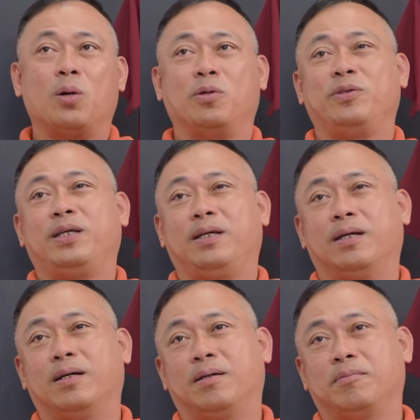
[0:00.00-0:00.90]
Bởi vì
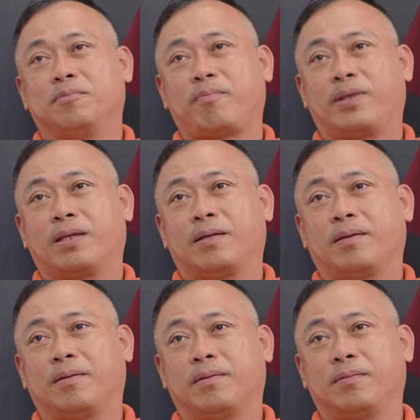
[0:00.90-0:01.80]
uh,
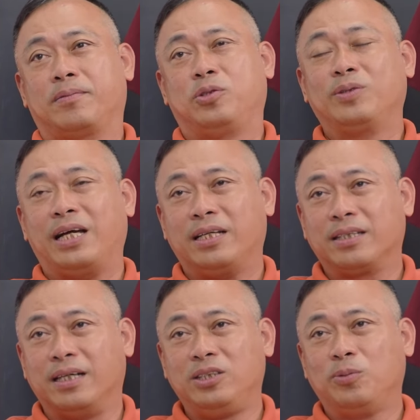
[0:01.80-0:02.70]
chúng ta
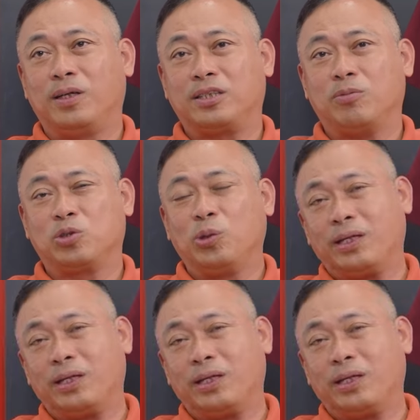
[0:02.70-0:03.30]
thử hình dung là trong suốt